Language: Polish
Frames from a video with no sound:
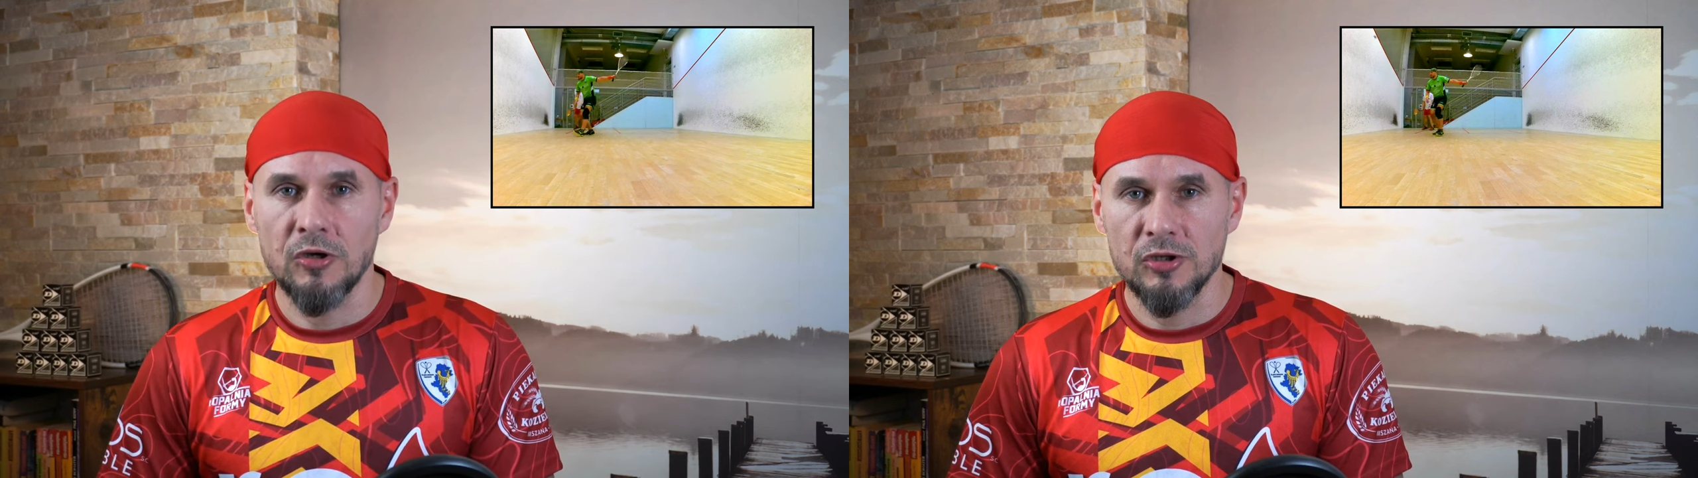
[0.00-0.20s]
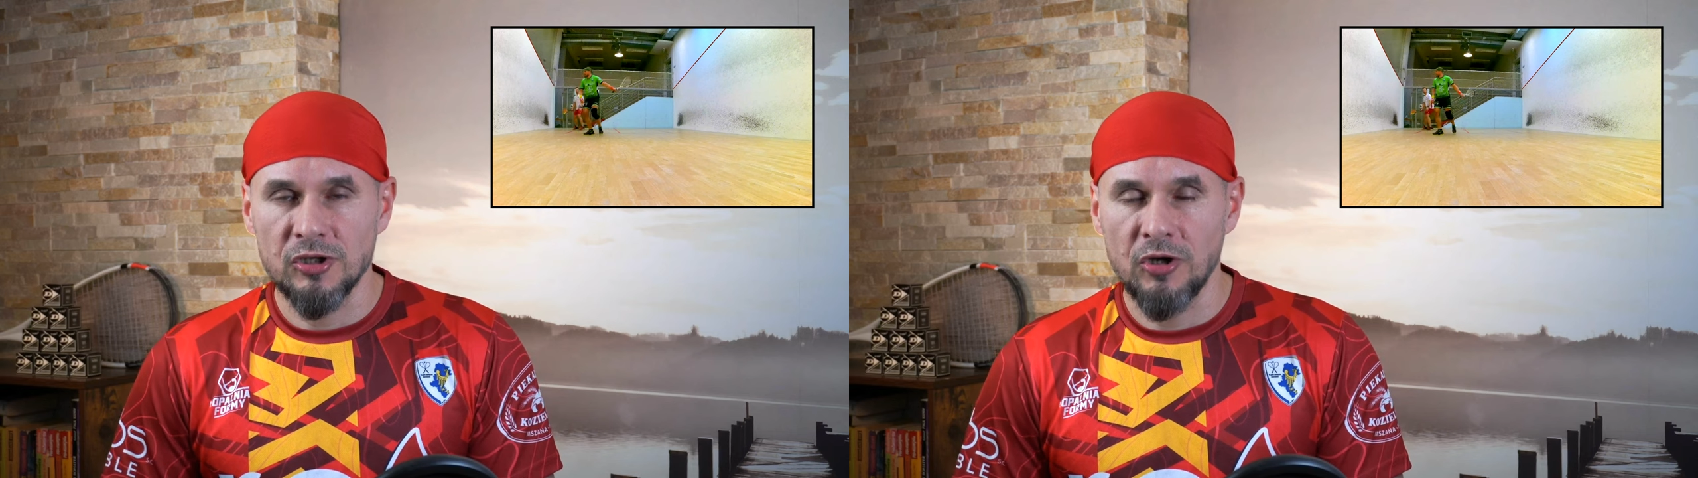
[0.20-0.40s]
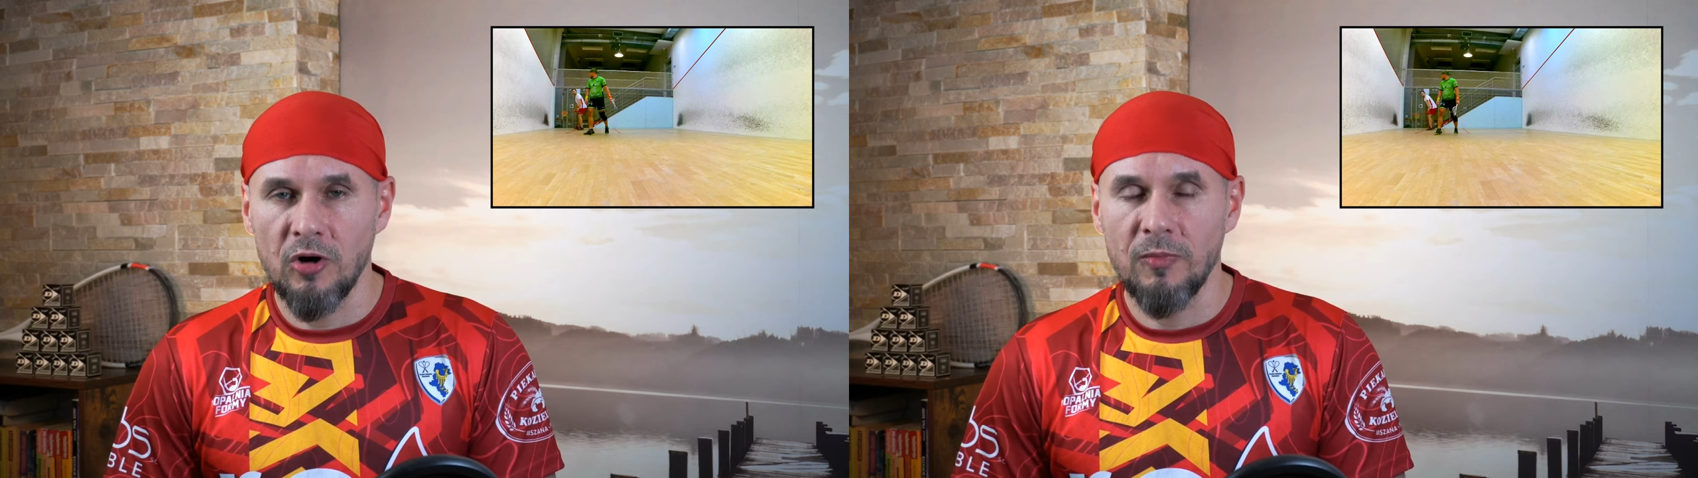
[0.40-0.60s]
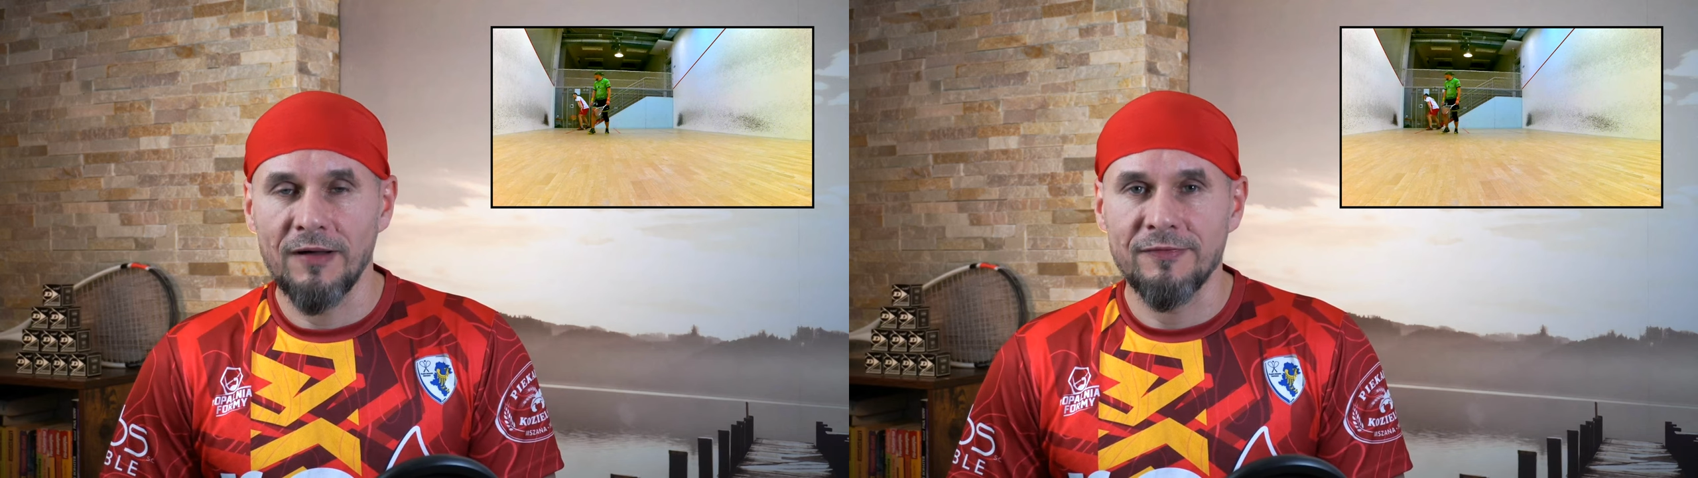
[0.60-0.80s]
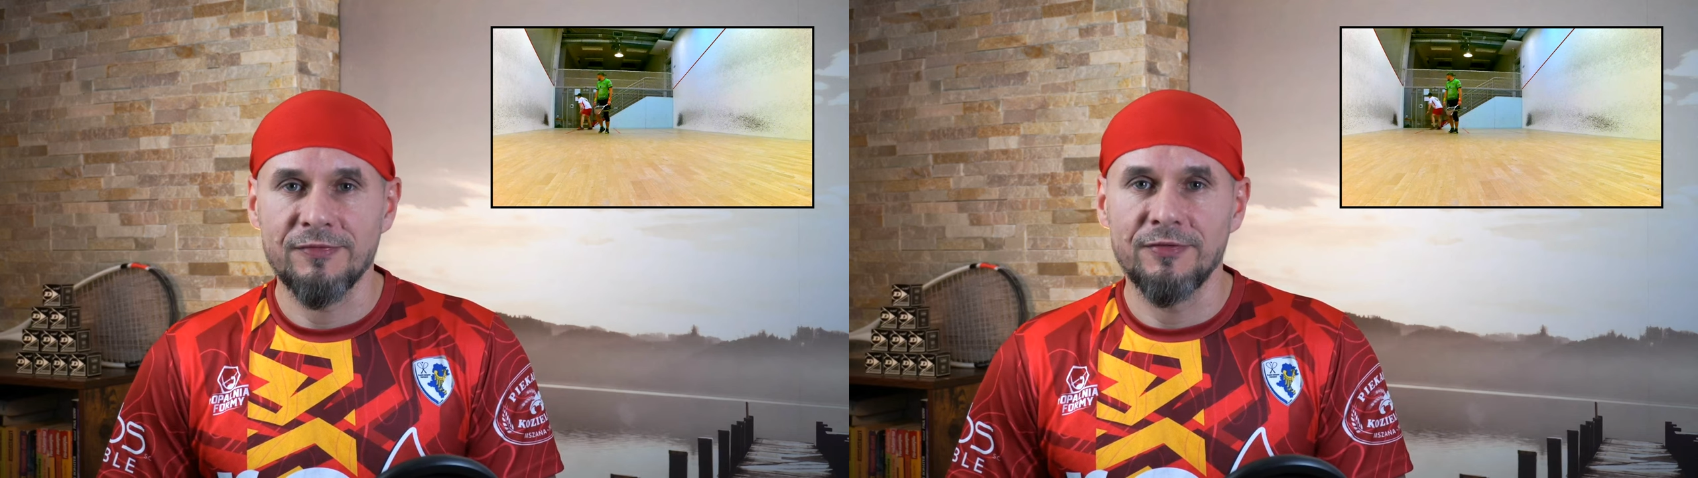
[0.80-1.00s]

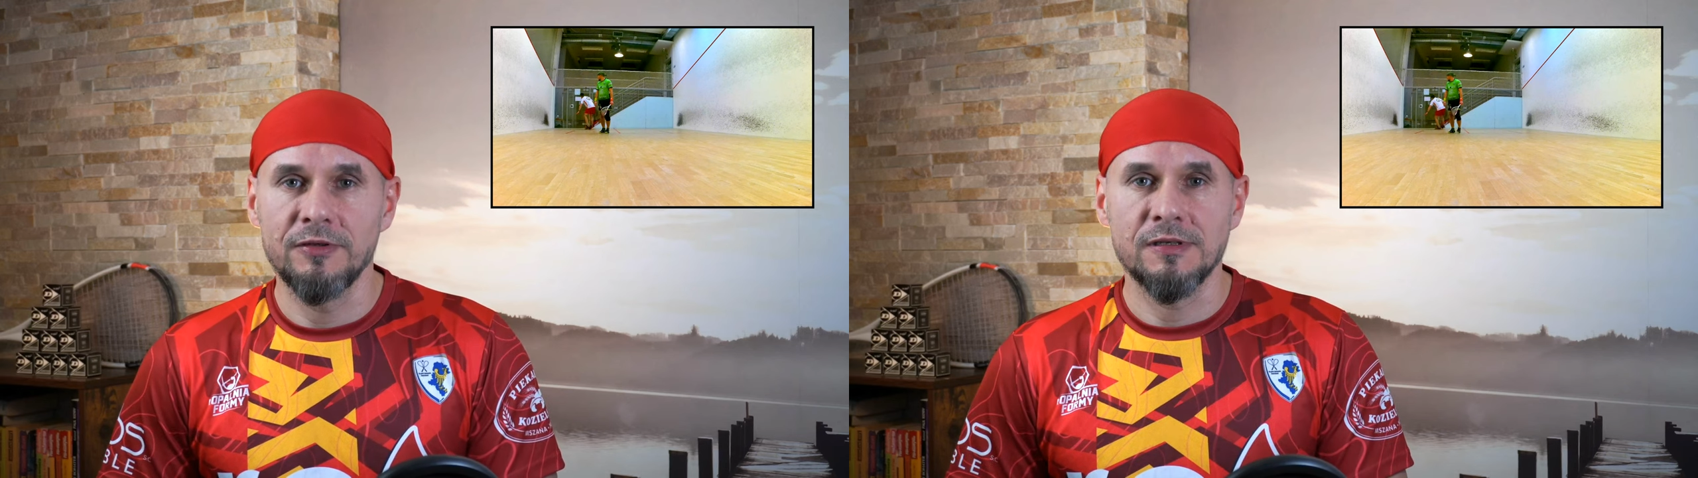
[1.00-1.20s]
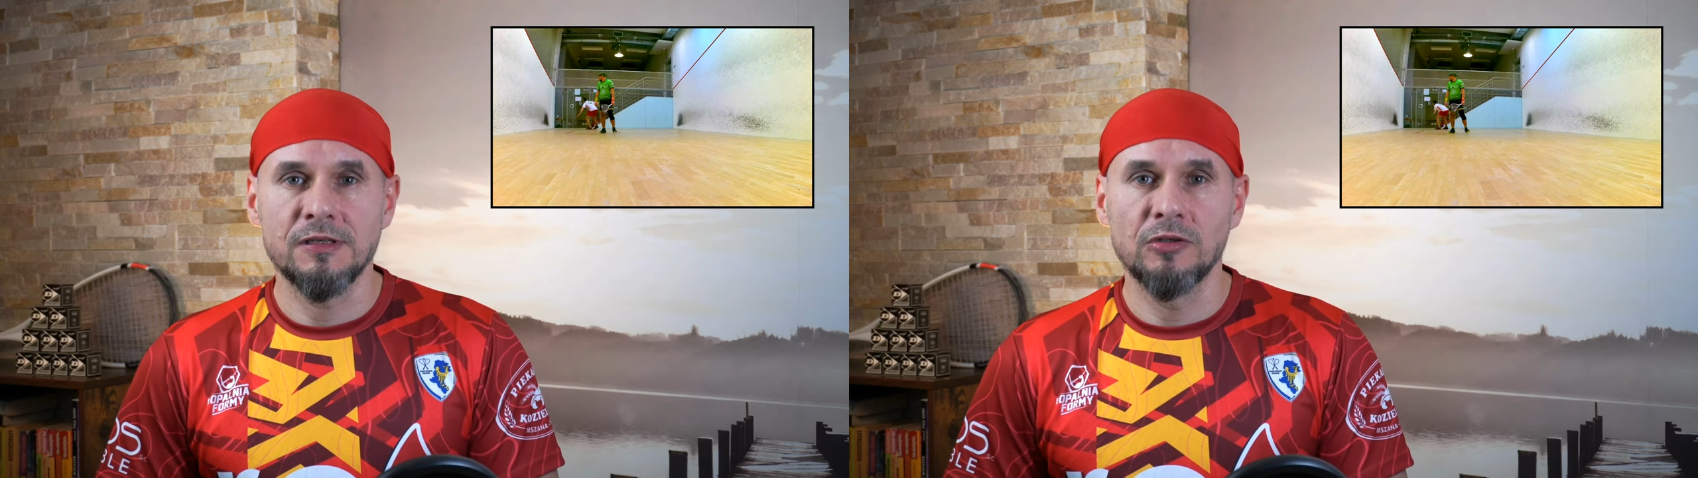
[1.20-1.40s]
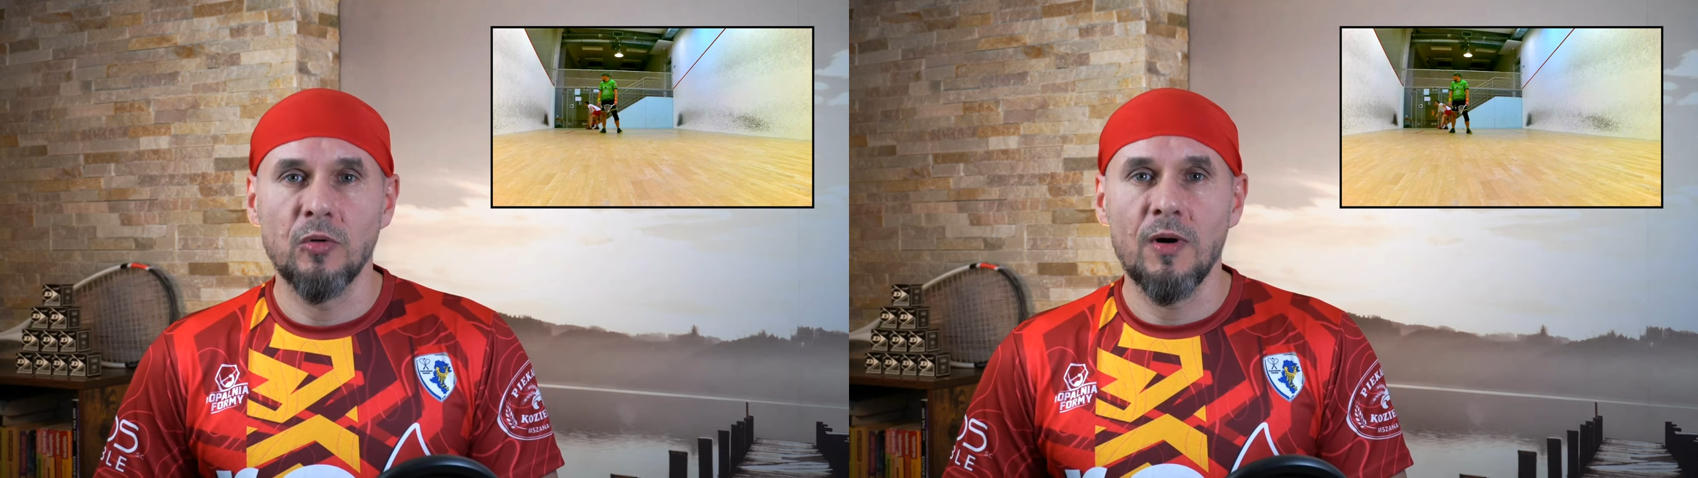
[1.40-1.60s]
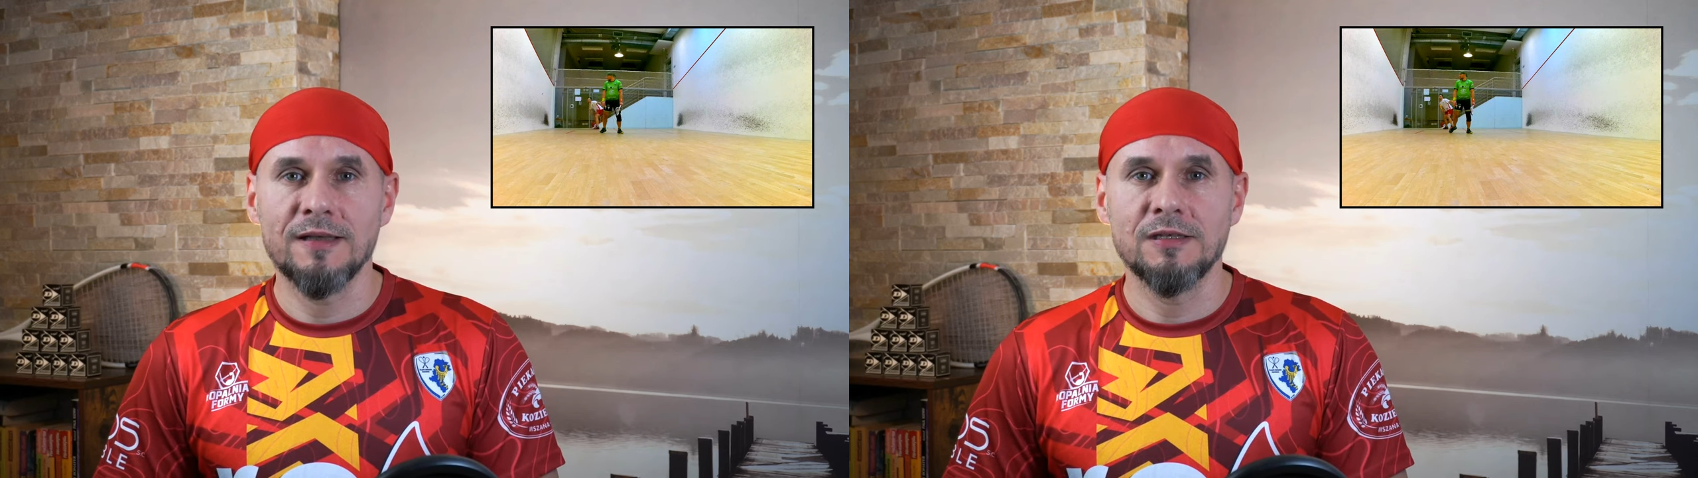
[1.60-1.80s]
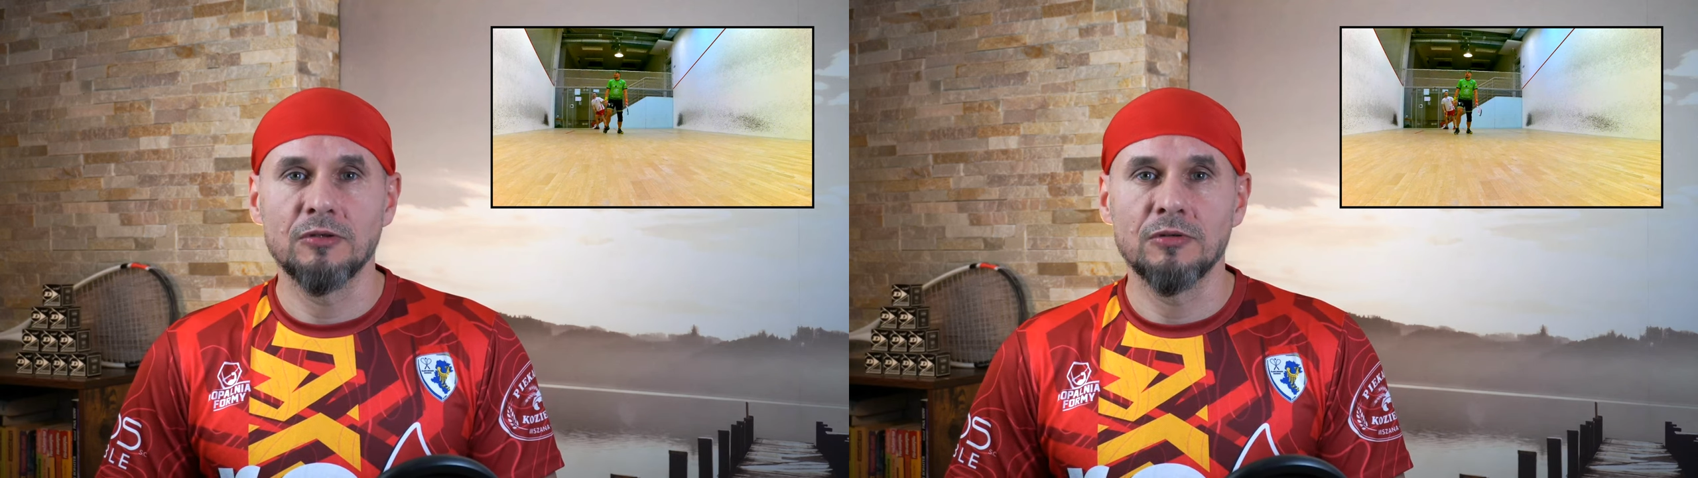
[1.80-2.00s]
crossloba, y, sytuacji,